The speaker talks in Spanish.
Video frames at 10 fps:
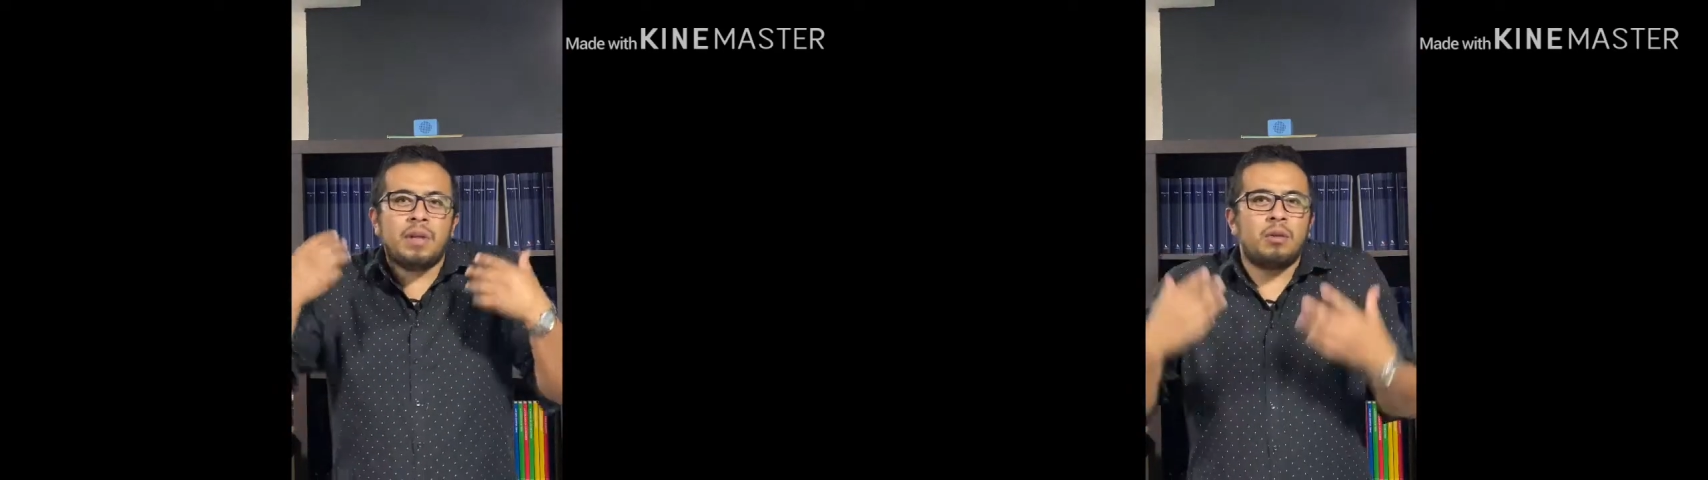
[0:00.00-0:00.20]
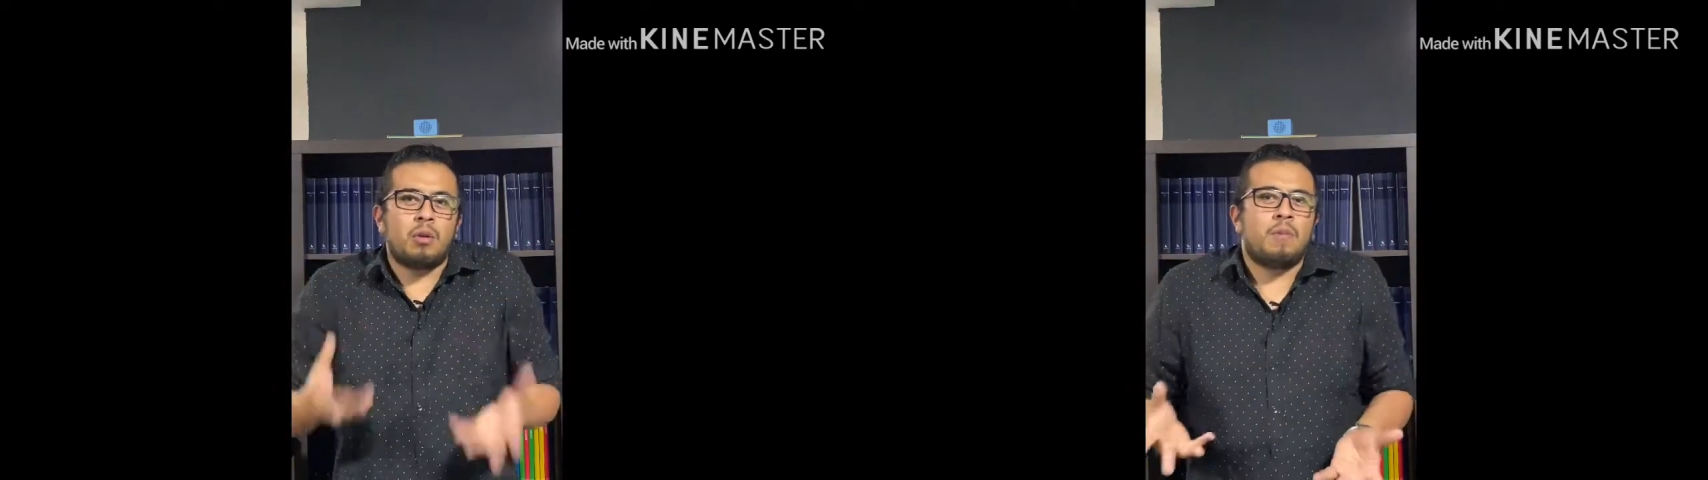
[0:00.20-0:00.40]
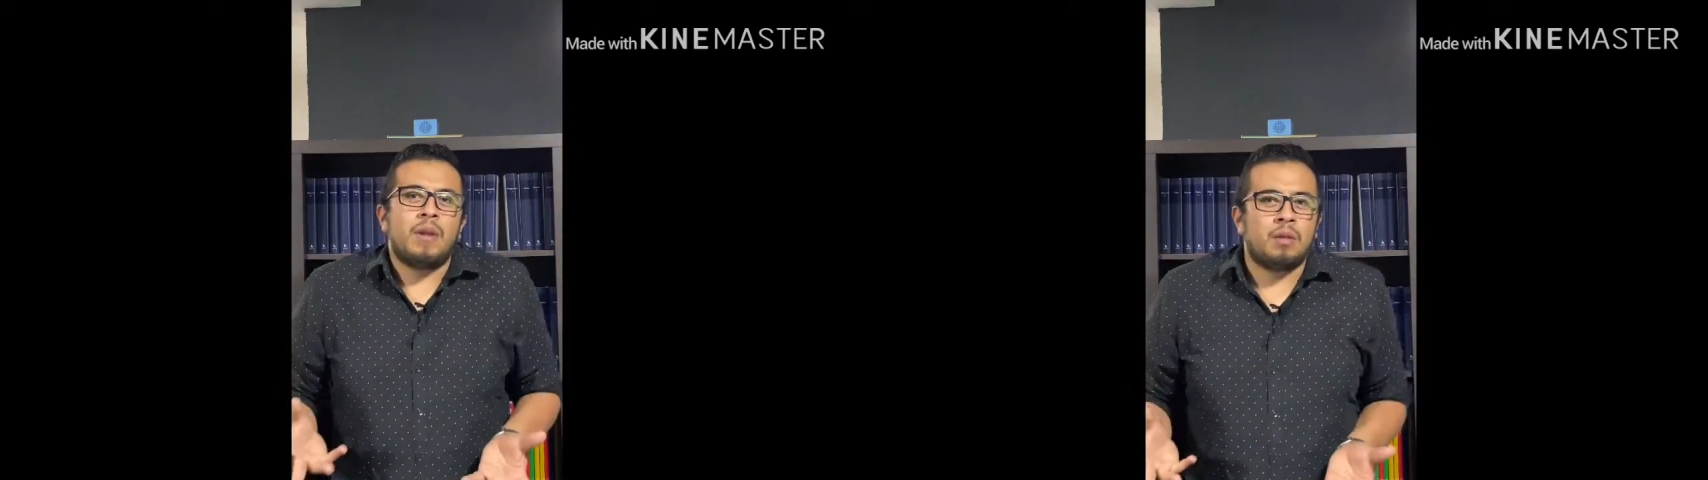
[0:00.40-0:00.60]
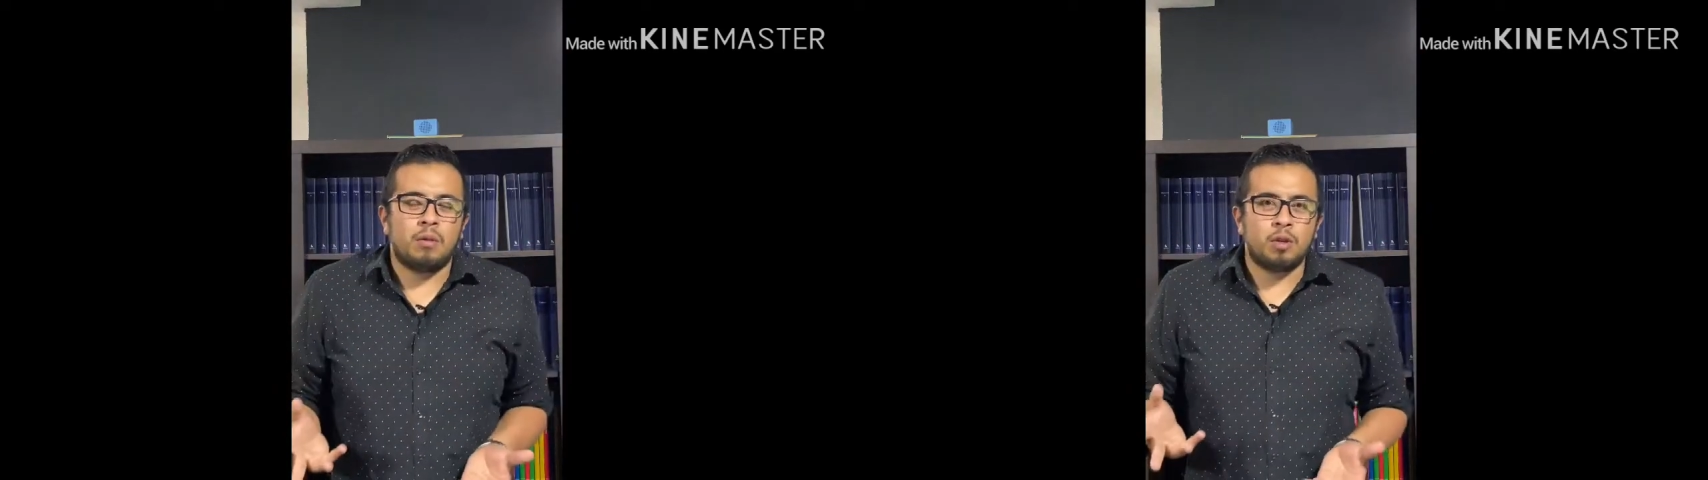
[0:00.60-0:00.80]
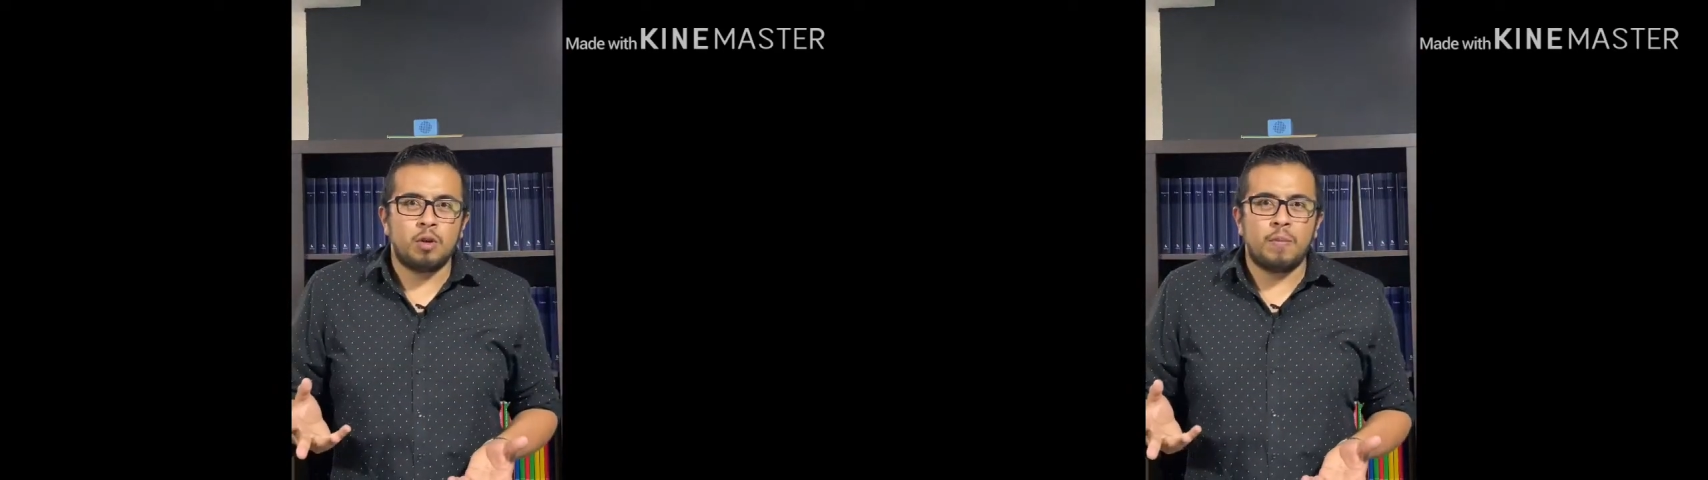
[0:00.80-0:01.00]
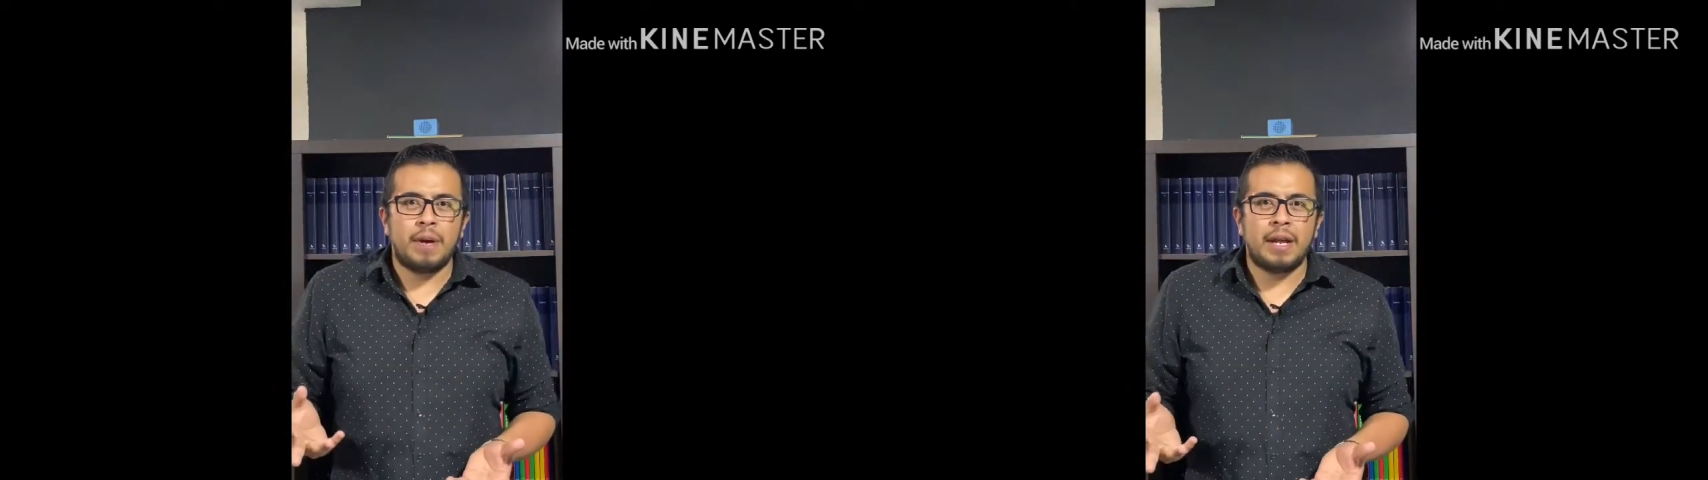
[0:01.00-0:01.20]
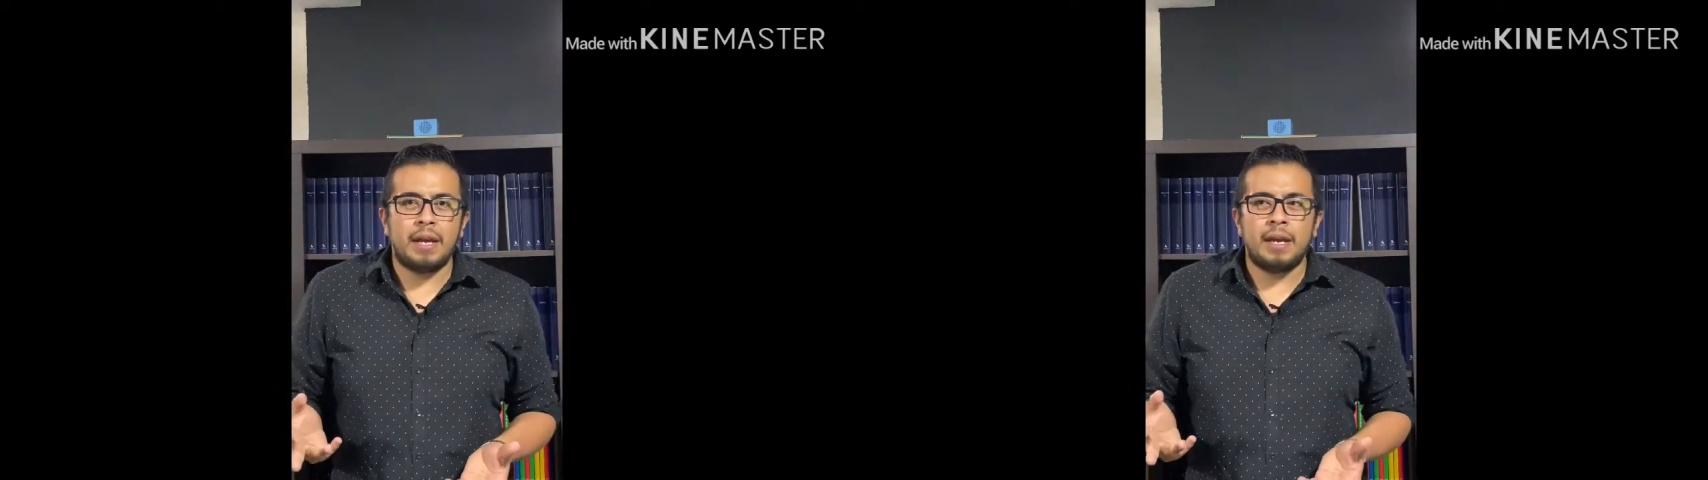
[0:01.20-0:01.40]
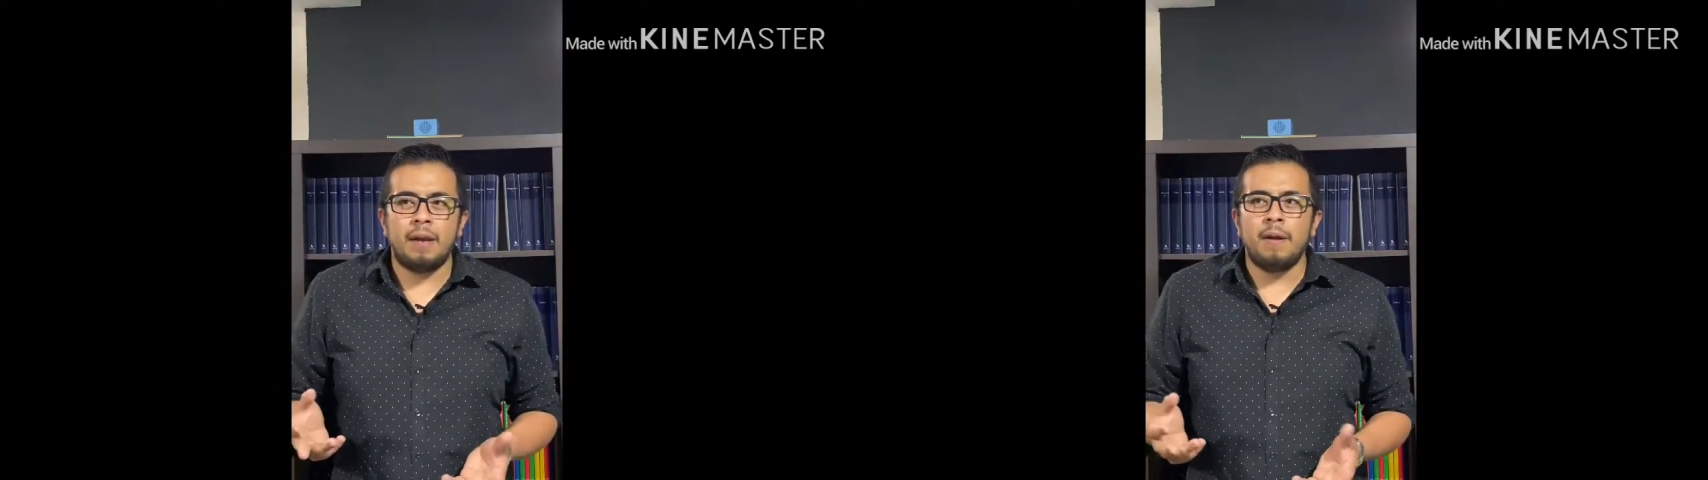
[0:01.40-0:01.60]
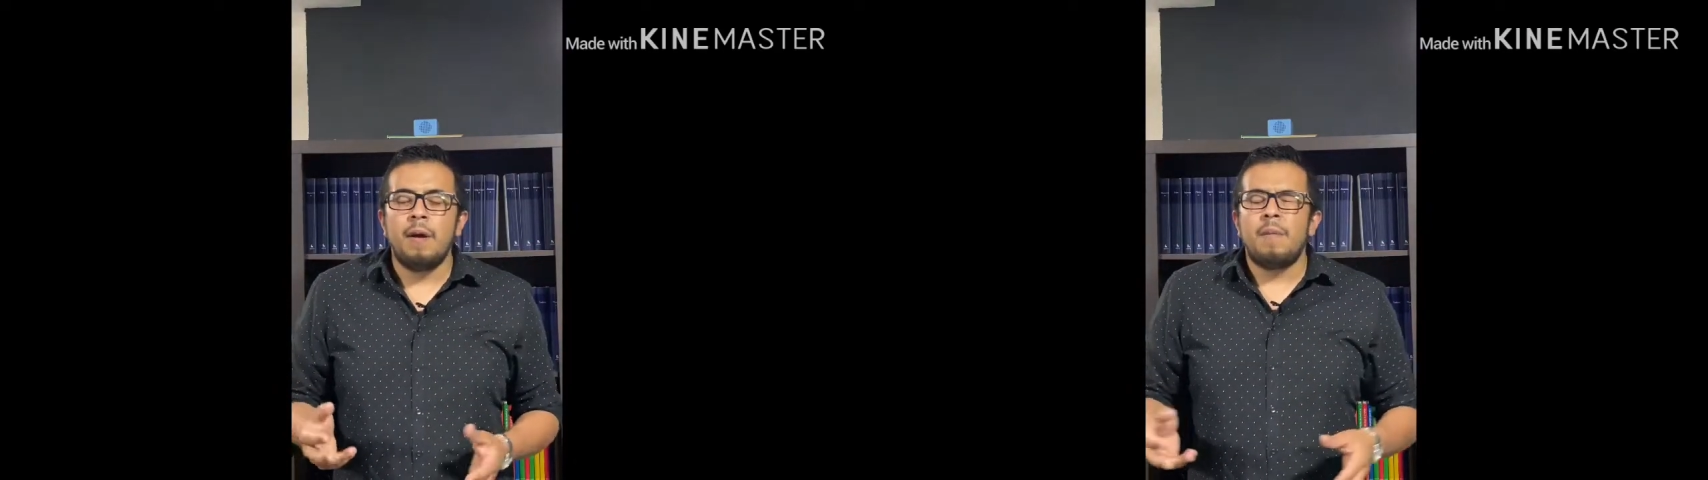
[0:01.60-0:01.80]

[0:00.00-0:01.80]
tormentoso para él